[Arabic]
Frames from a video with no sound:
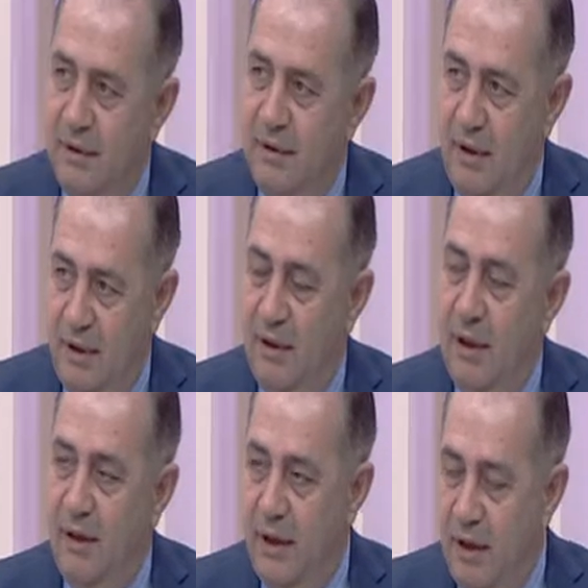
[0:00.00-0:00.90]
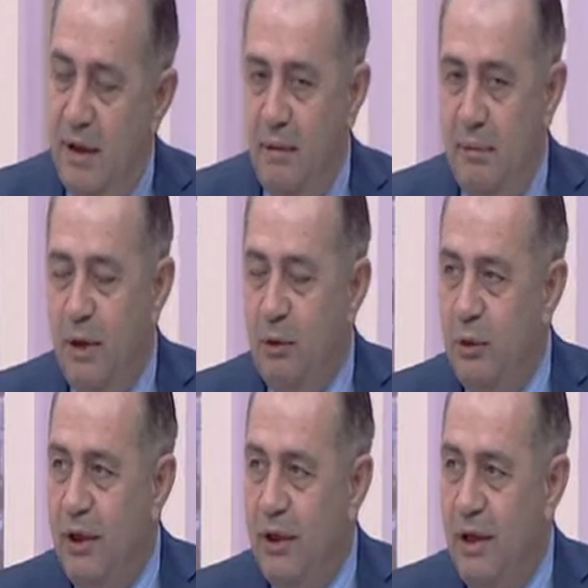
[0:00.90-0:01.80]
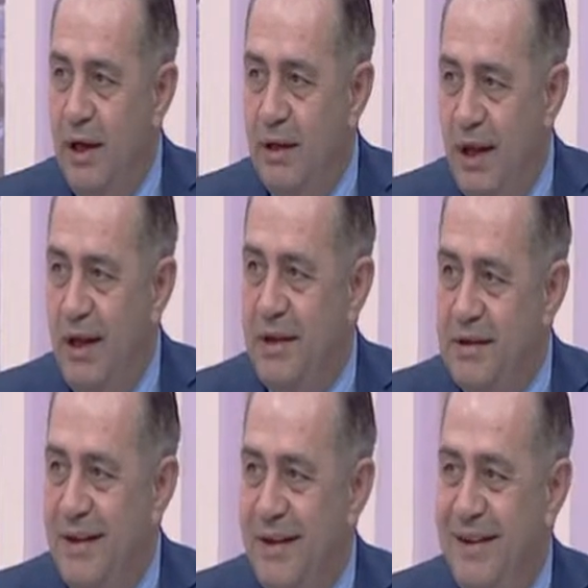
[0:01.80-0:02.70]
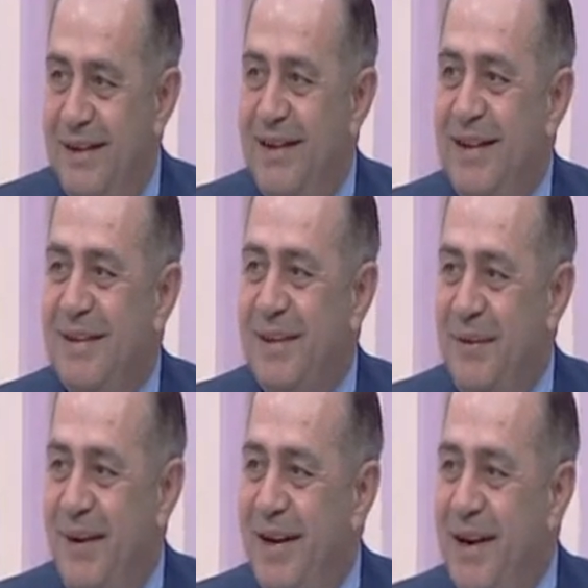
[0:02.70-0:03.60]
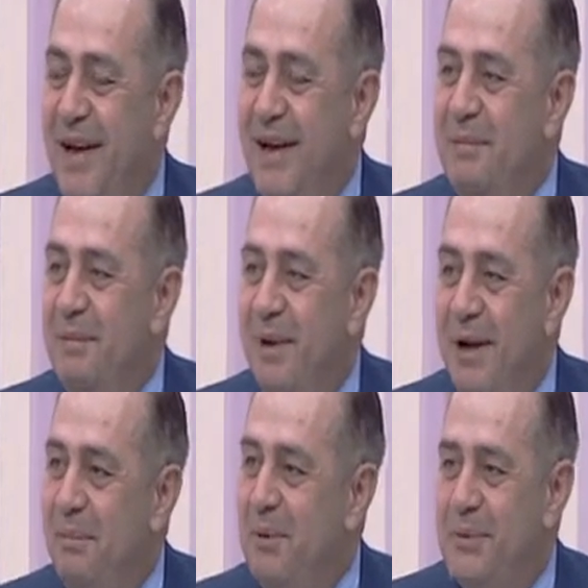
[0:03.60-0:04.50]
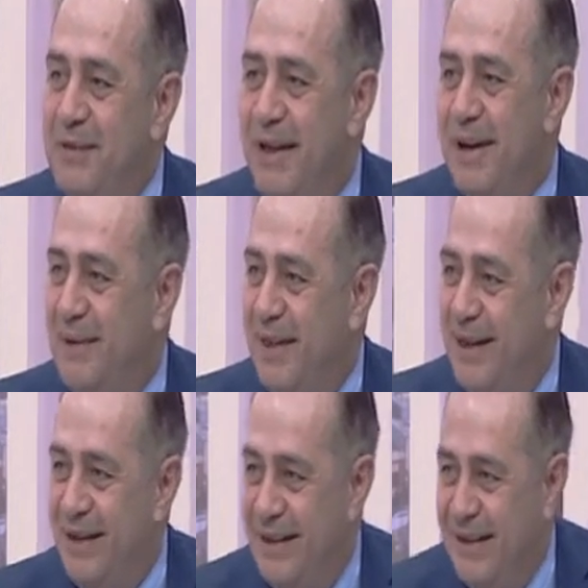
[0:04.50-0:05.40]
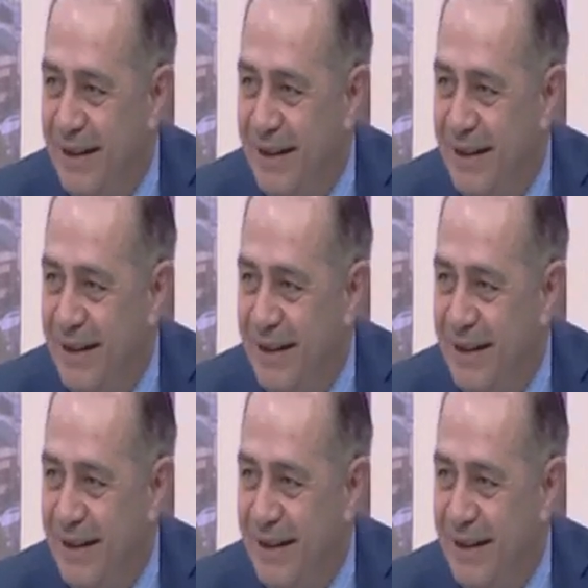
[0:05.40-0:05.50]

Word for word: عقلي اه هذا هذا ما يقول هيجل لا اتحيز انا طبعا انا انا بحب الموسيقى مثلا